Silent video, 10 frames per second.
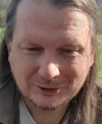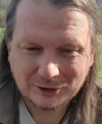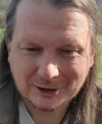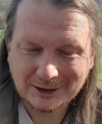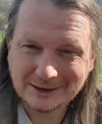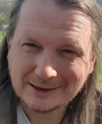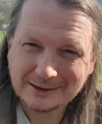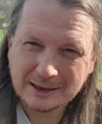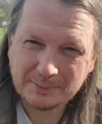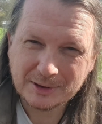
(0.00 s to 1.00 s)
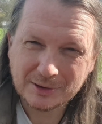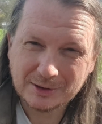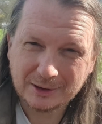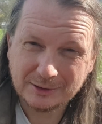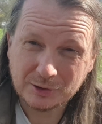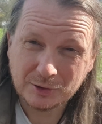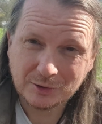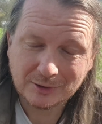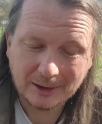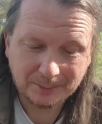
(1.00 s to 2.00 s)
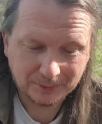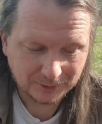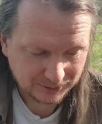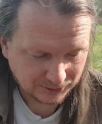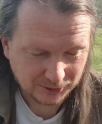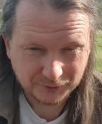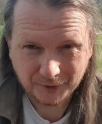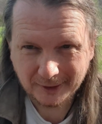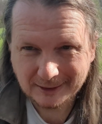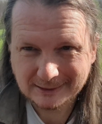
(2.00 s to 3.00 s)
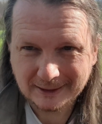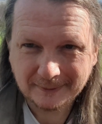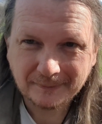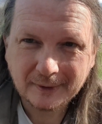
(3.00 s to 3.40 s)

czy kiedy jesteś na spacerze, idziesz do sklepu, stoisz w kolejce.